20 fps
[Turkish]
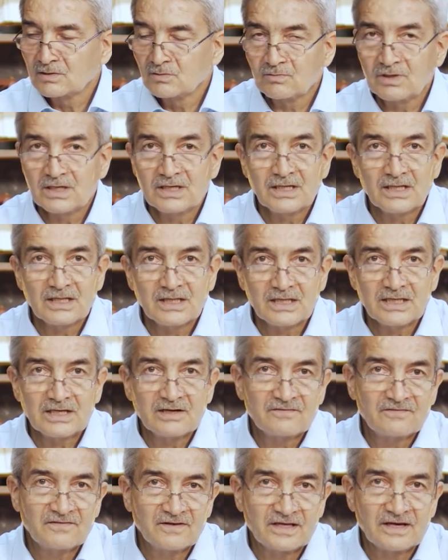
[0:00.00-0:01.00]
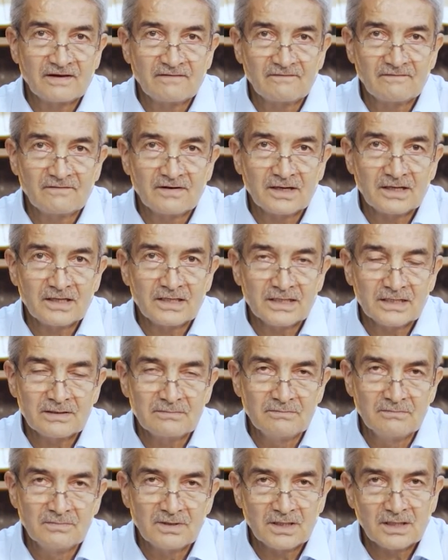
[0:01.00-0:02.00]
وَالَّذ۪ينَ fi
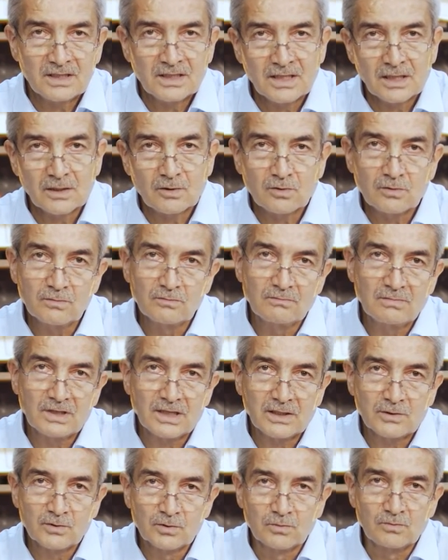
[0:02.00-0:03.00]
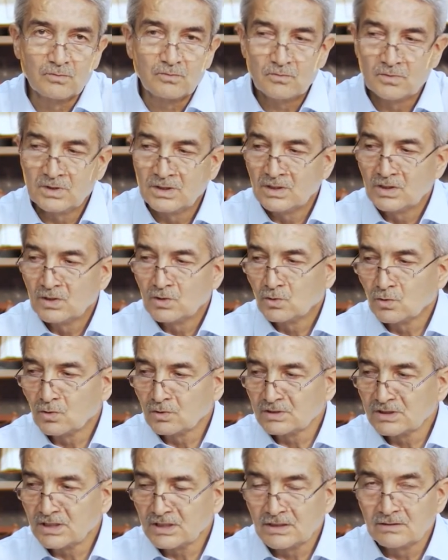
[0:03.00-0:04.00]
اَمَّالِهِمْ hakkun malum.
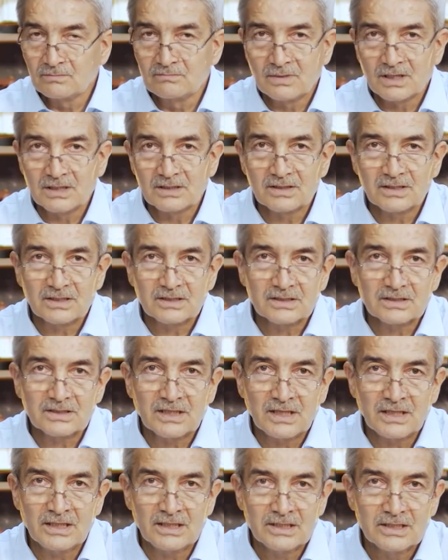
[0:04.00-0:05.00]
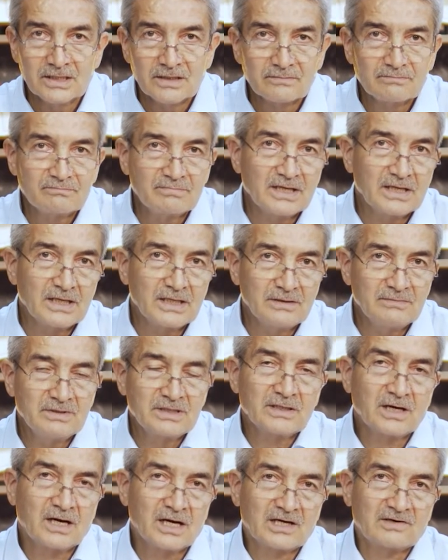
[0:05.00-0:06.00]
Onların mallarında belli bir
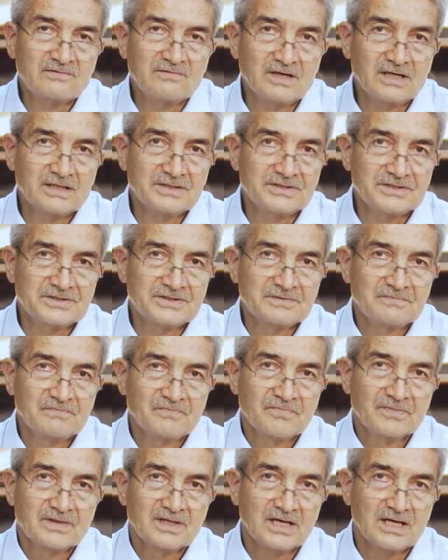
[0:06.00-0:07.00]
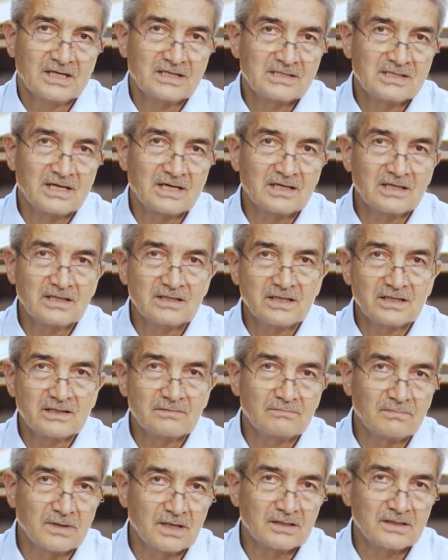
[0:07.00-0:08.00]
hak vardır. Yani zenginlerin
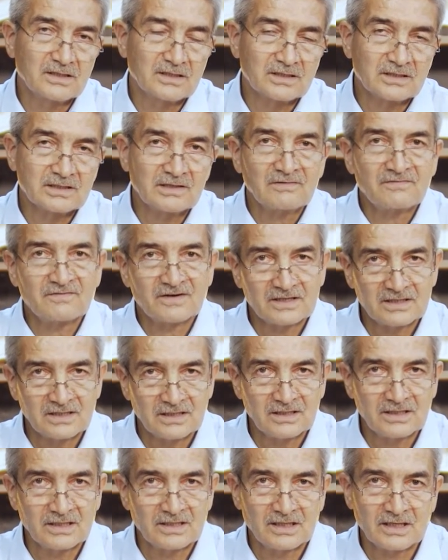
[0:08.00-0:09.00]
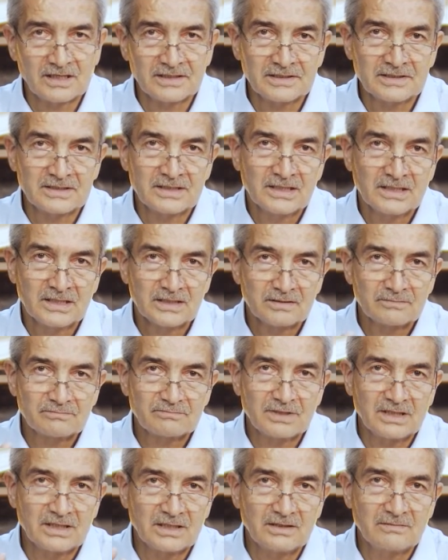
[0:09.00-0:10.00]
mallarında fakirlere ait
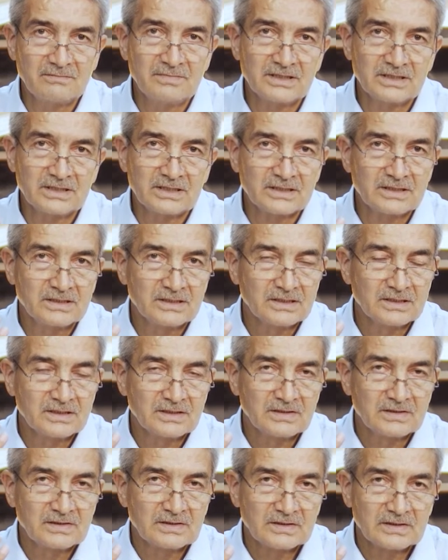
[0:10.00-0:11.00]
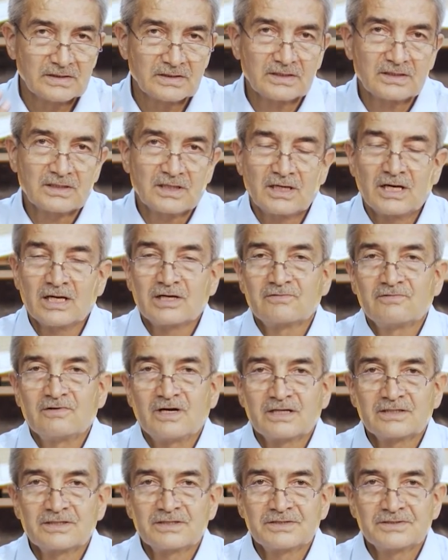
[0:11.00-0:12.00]
belli bir e, hak
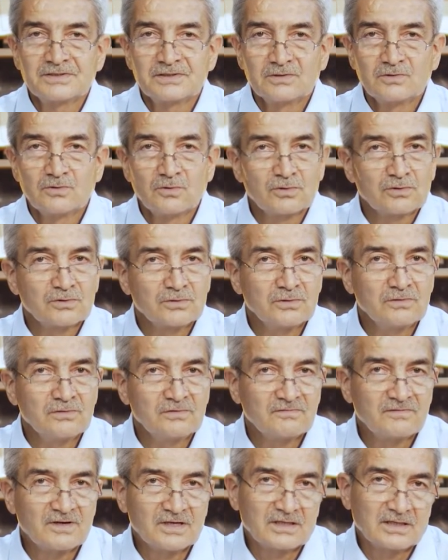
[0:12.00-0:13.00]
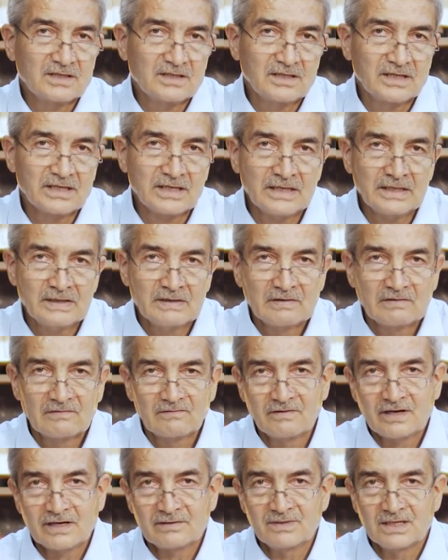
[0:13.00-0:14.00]
vardır. Onu fakirlere
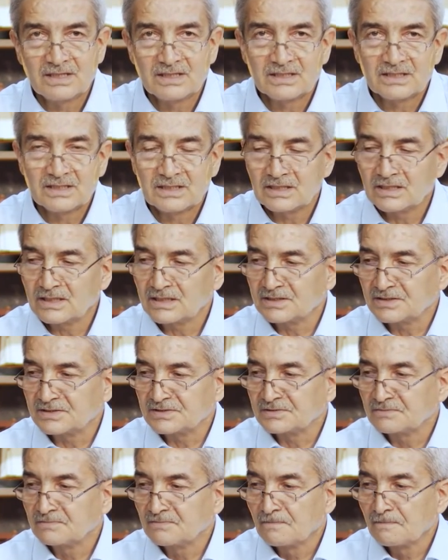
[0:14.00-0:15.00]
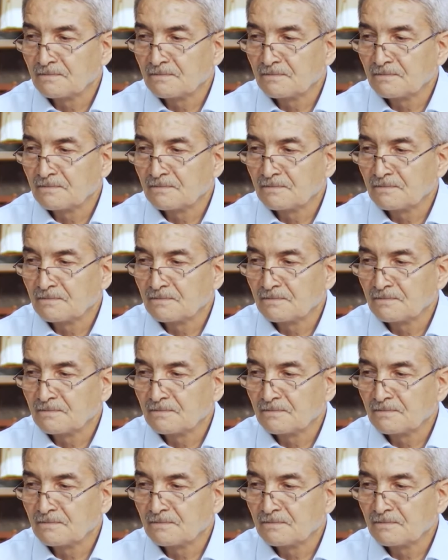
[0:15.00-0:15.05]
vermeleri gerekir.